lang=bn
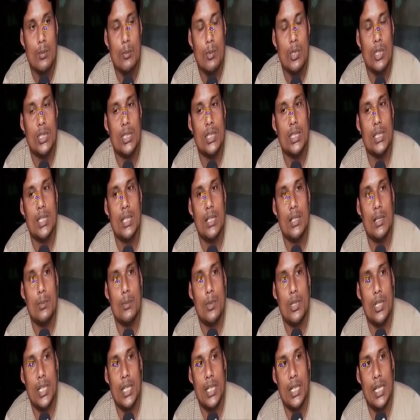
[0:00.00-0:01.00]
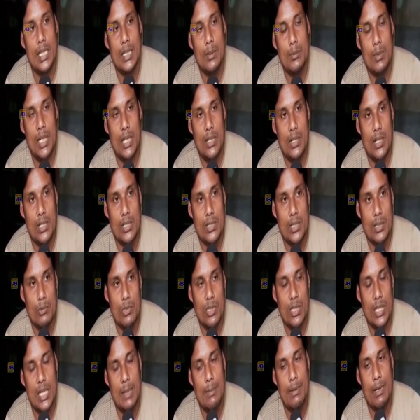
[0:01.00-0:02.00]
ভর্তি নেওয়ার পরে রাত বারোটার সময়
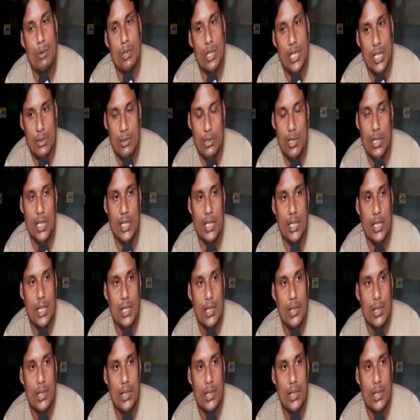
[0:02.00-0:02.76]
ওনারা আবার উঠি করলেন